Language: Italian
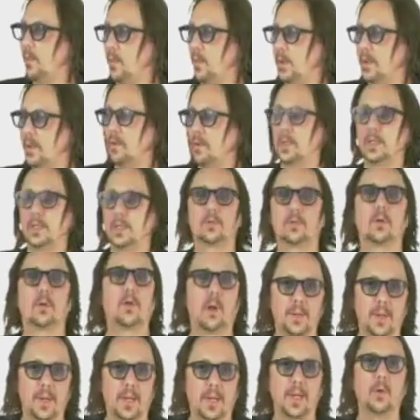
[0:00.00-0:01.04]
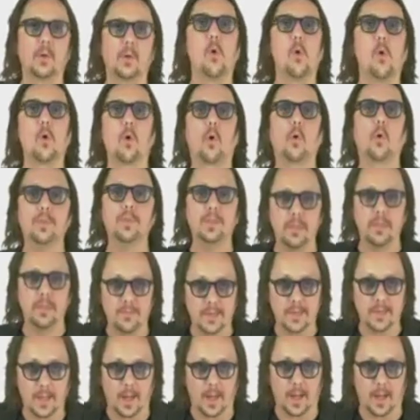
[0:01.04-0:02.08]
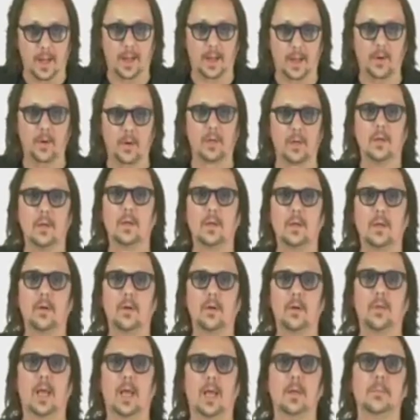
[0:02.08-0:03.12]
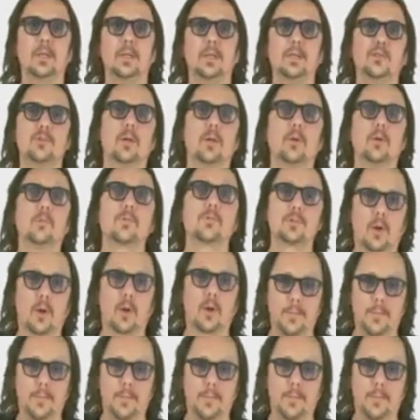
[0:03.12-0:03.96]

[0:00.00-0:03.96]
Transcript: Ho detto allora perché non condividerla no? con i miei amici e non solamente,